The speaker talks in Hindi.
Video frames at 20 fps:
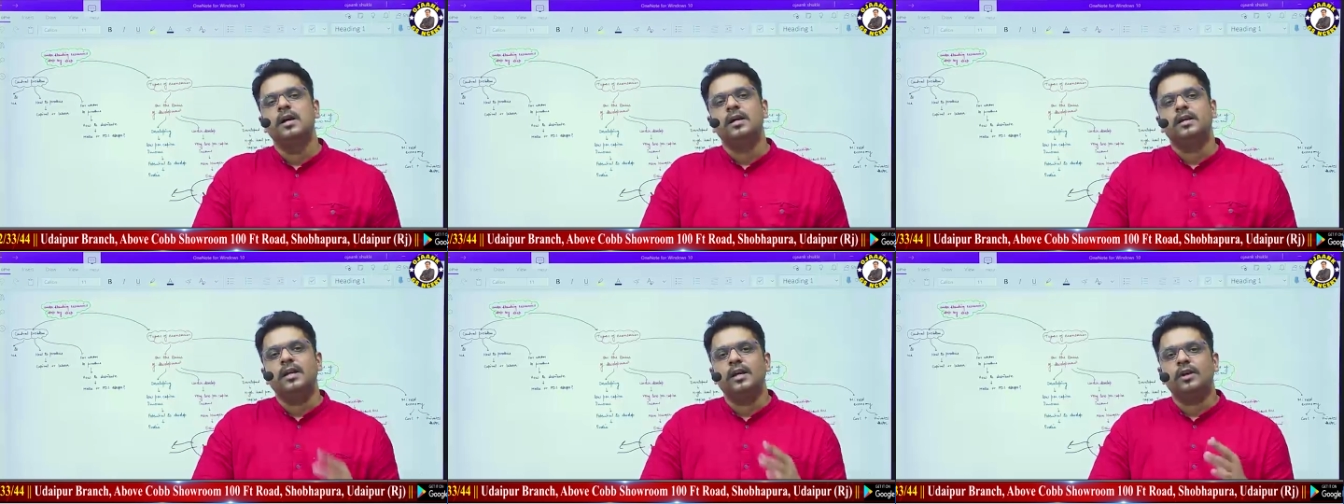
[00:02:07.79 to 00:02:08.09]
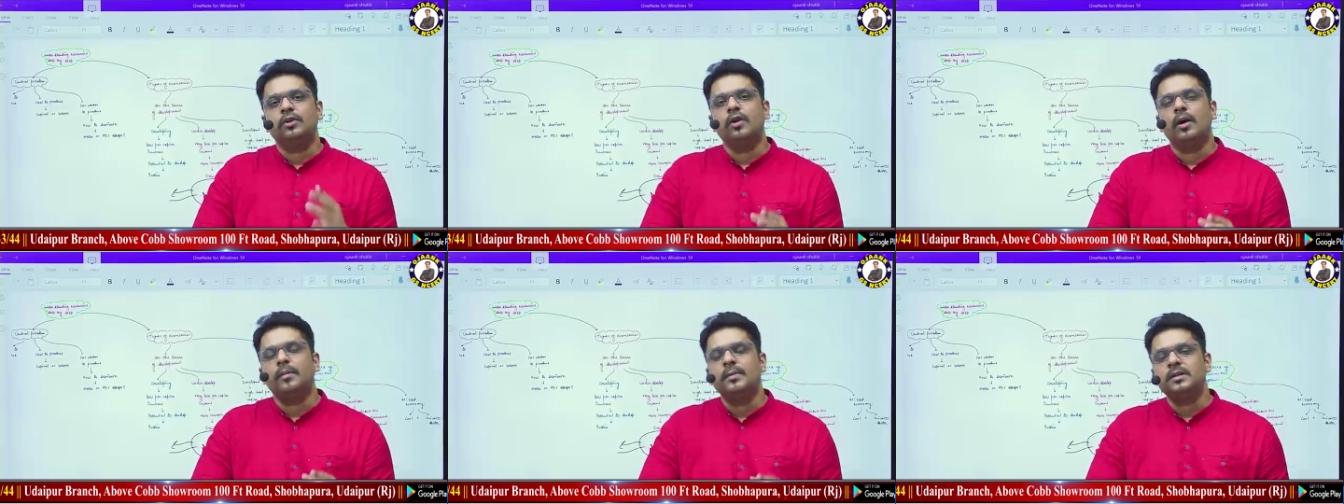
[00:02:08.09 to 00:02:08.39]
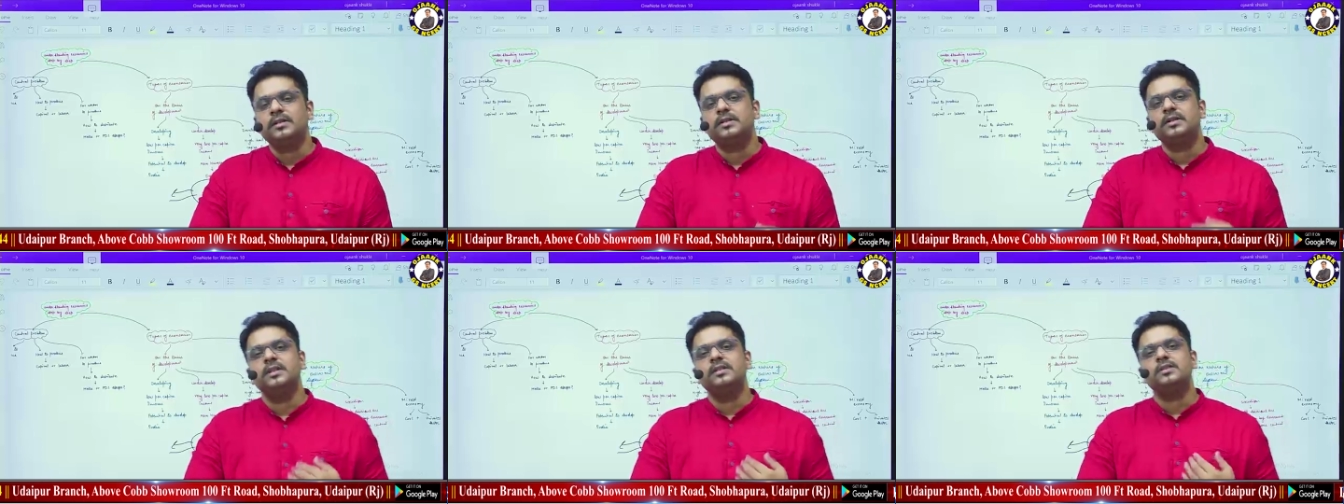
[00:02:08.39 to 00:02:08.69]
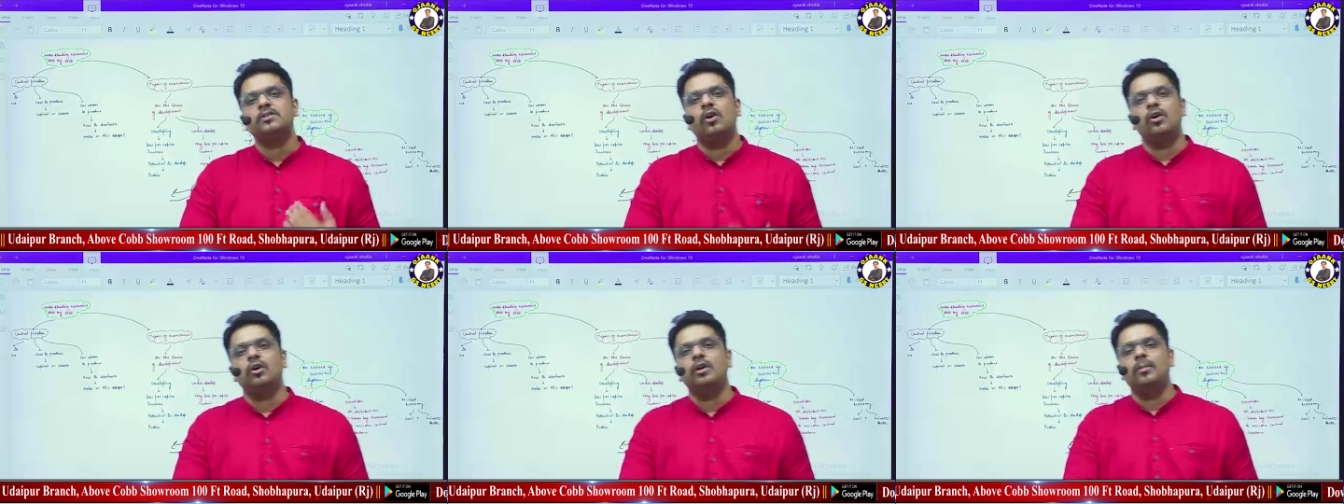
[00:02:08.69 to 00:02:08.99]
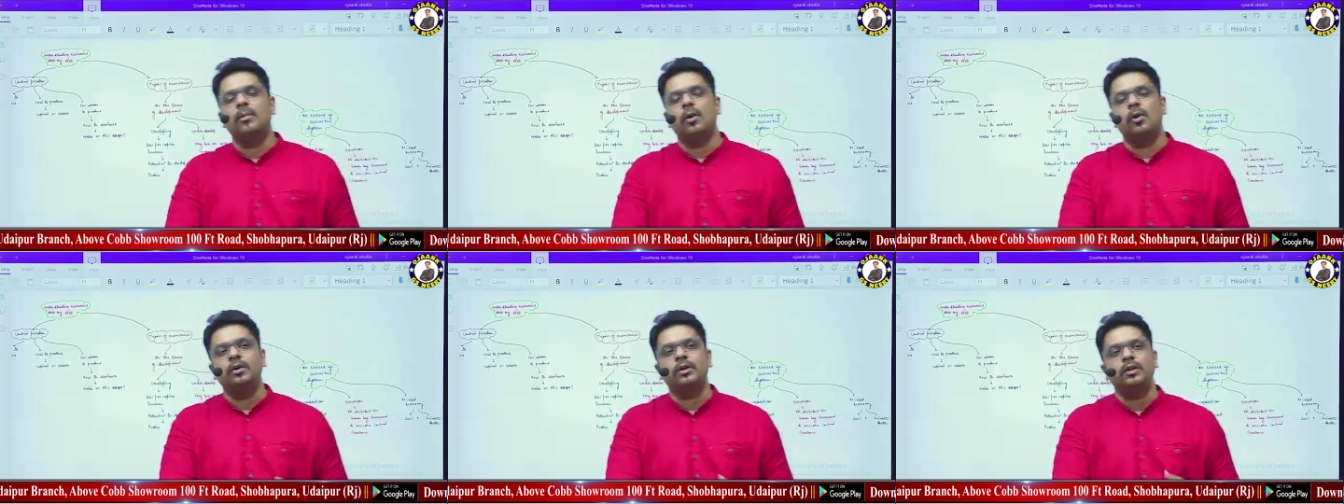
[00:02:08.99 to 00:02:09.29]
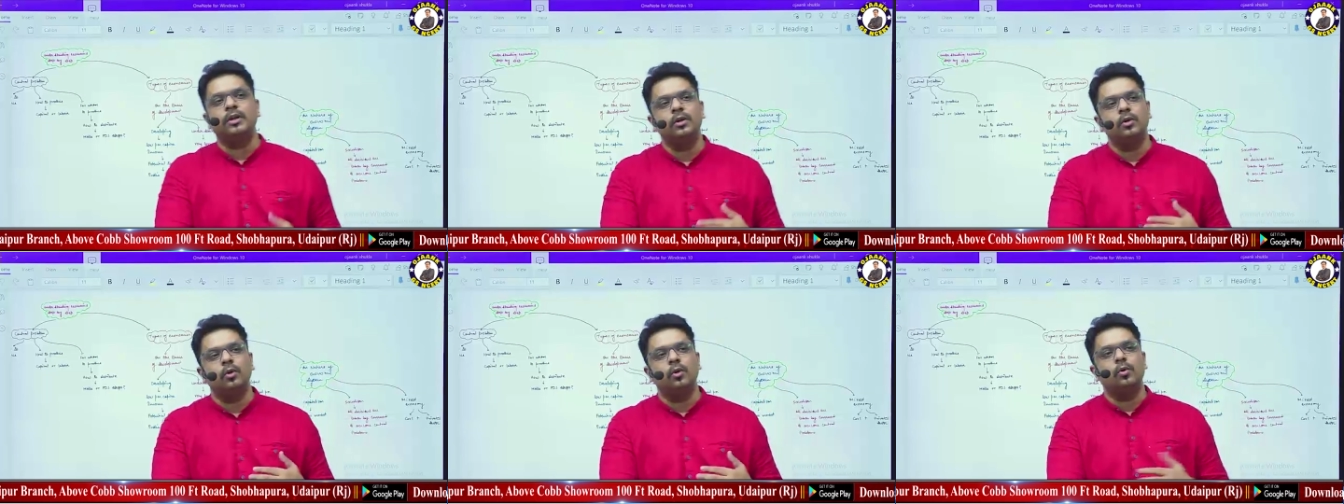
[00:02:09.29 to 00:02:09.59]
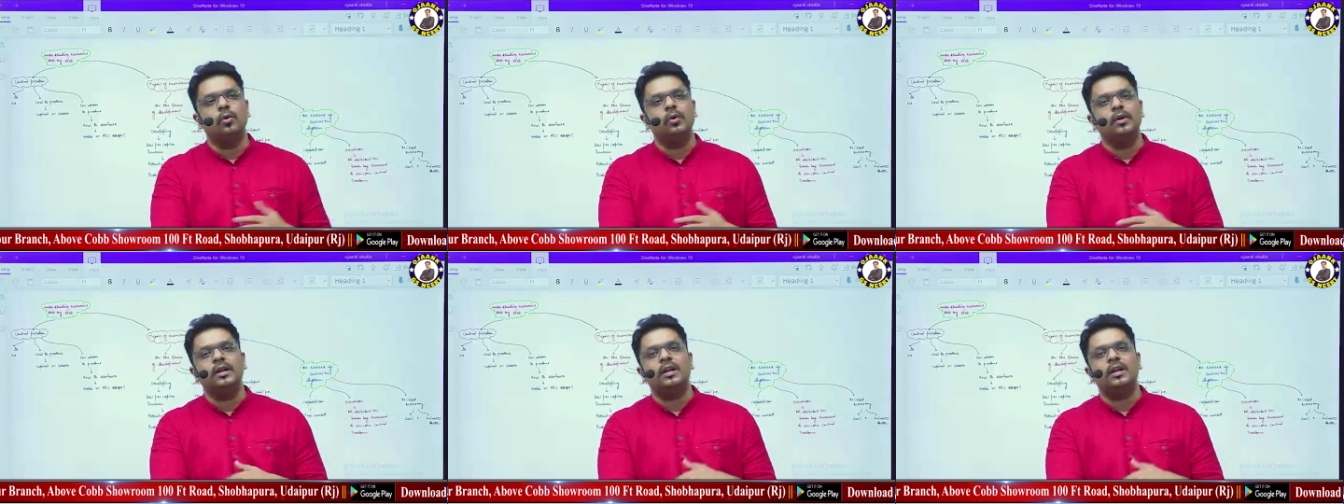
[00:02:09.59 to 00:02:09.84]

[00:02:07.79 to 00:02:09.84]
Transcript: कि इकोनॉमिक्स इज ऑल अबाउट कि लोगों